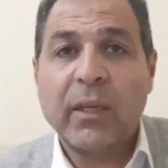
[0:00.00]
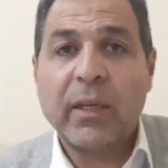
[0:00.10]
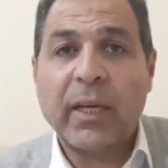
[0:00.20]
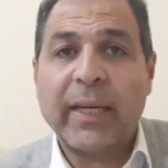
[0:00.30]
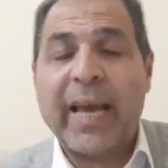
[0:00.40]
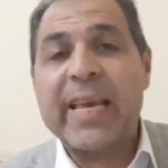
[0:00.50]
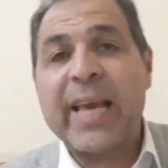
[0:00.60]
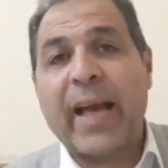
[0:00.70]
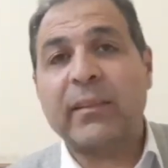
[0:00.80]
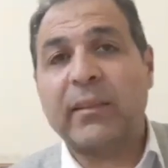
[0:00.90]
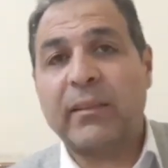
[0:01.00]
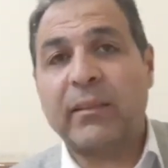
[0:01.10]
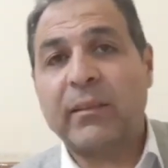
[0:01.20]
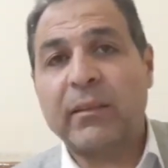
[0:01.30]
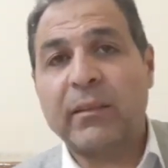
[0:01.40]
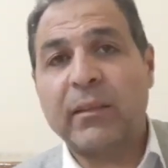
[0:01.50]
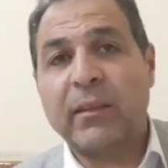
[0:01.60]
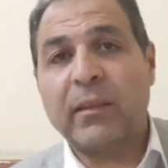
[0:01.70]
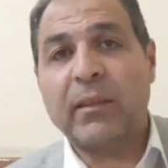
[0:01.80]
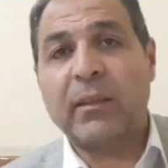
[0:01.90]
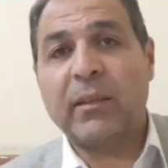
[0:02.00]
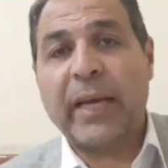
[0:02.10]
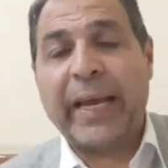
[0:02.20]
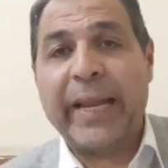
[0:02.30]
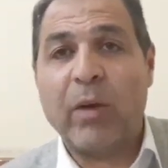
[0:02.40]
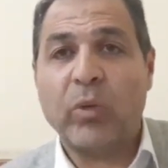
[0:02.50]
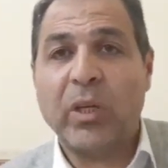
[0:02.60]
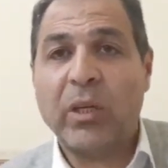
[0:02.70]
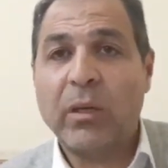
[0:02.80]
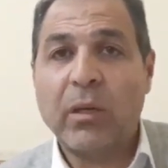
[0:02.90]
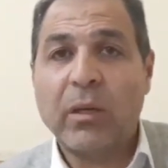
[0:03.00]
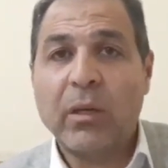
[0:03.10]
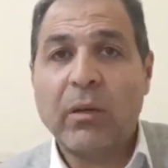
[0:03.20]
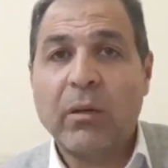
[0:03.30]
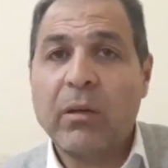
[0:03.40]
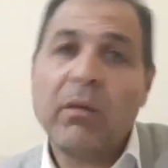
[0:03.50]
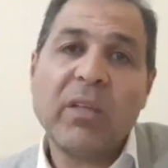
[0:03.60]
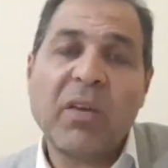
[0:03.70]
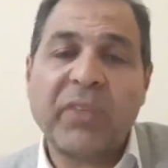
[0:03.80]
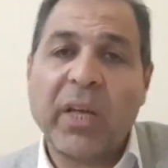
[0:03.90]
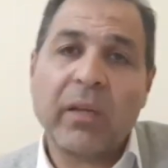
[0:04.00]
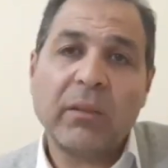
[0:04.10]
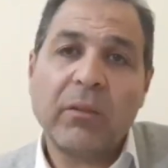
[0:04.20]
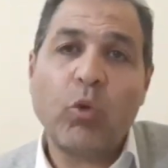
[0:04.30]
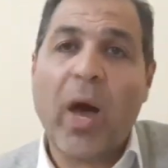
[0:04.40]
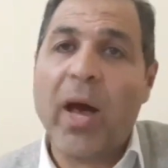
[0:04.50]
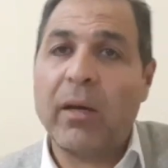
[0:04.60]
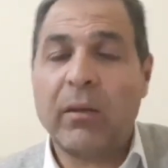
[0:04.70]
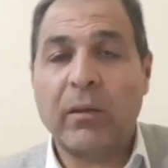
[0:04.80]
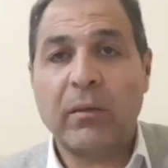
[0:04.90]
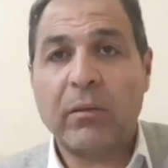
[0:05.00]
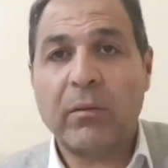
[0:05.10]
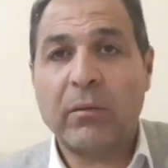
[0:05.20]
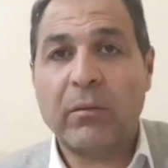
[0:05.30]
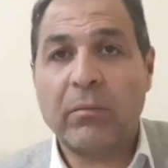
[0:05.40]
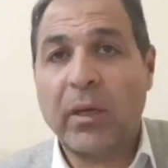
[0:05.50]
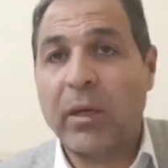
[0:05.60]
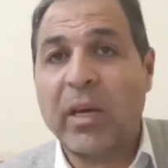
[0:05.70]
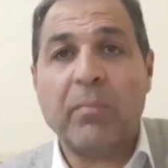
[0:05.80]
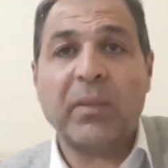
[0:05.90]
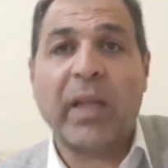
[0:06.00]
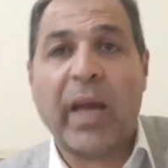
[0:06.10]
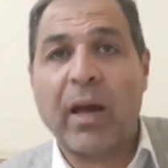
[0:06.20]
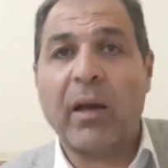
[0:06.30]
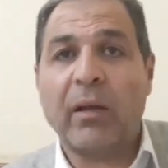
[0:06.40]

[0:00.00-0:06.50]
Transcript: يعني اي حد آه، اهلاوي آه، يفتخر له حق كلمة الحق